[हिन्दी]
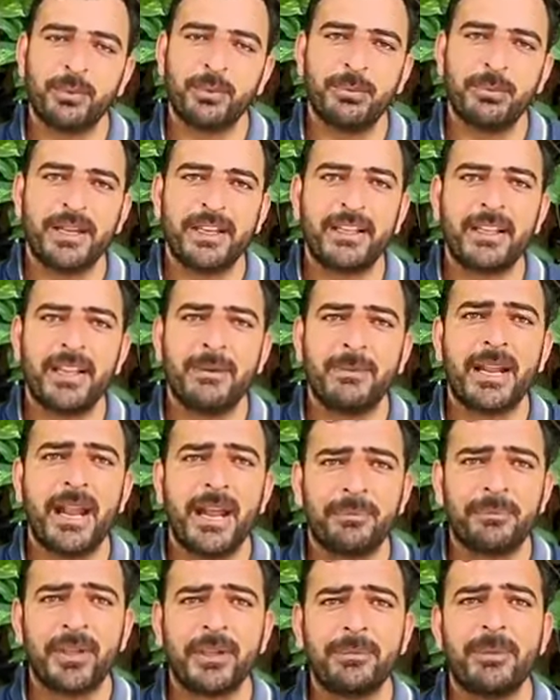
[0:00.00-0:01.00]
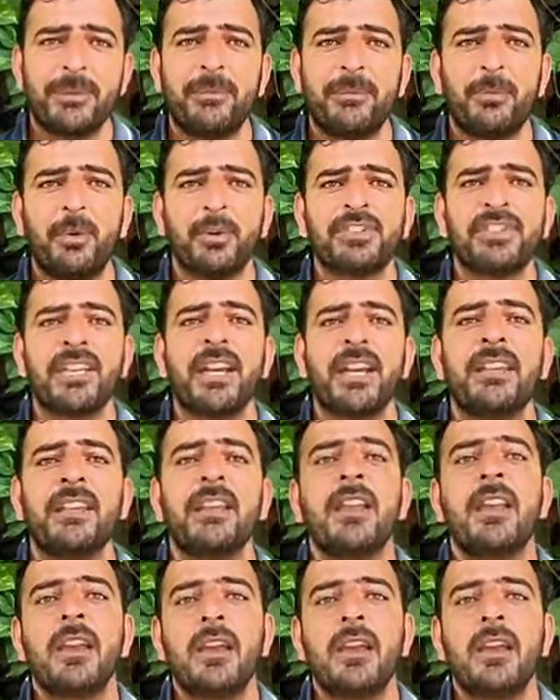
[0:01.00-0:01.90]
तो बड़ी खबर आप तक मैंने पहुंचाई